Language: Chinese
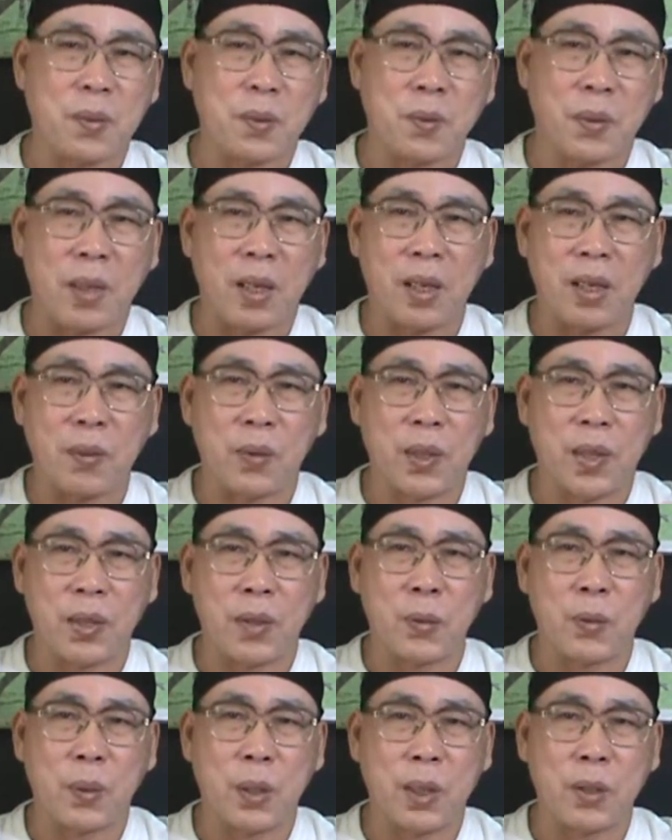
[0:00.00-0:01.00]
我来我来
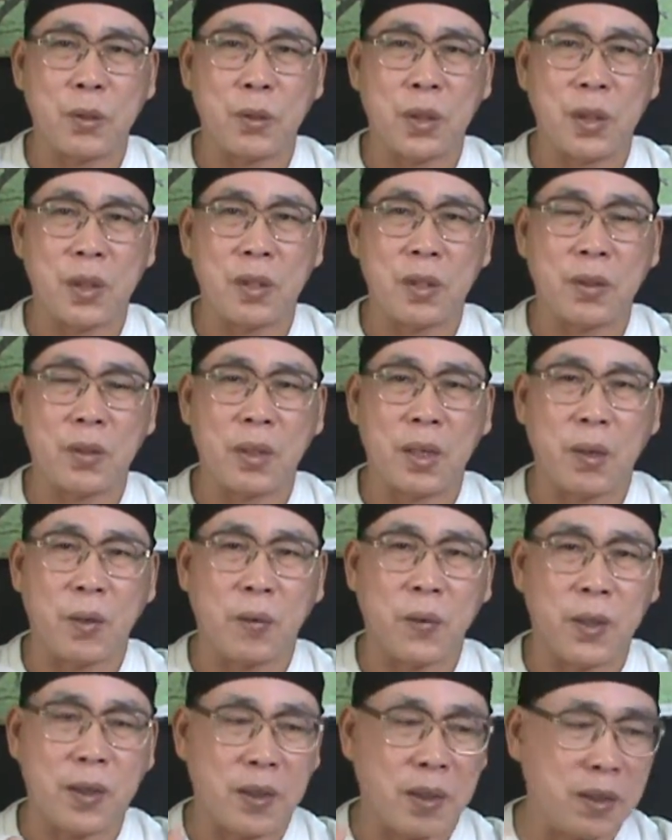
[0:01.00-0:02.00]
我来学习。后来我
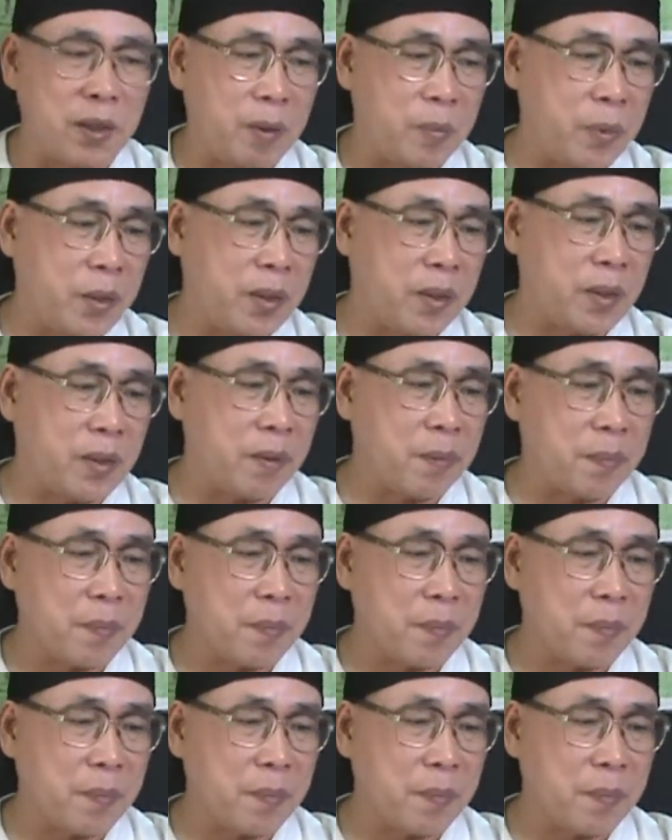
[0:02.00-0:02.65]
发现了这不行，